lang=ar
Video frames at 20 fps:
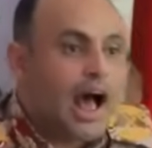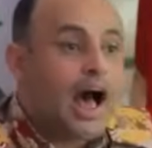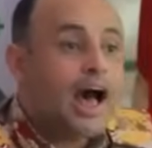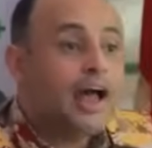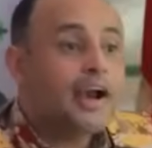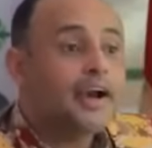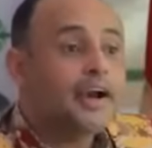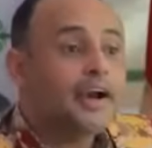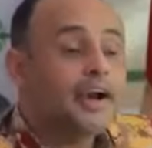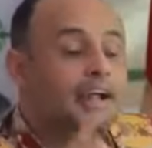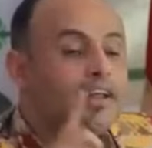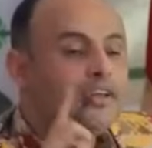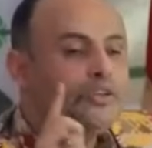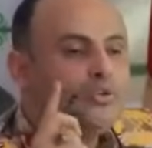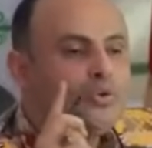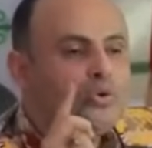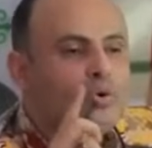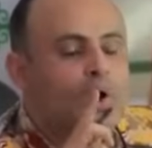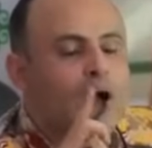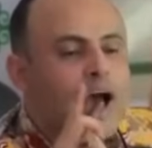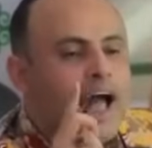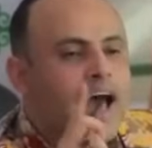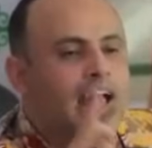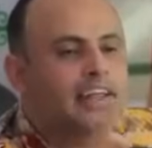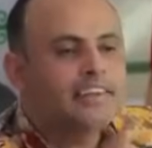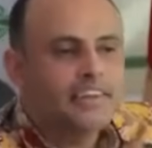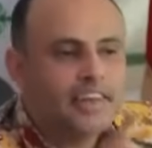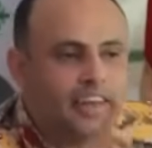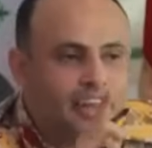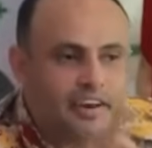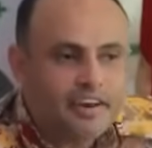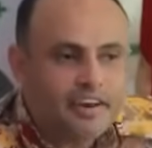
الرد آتٍ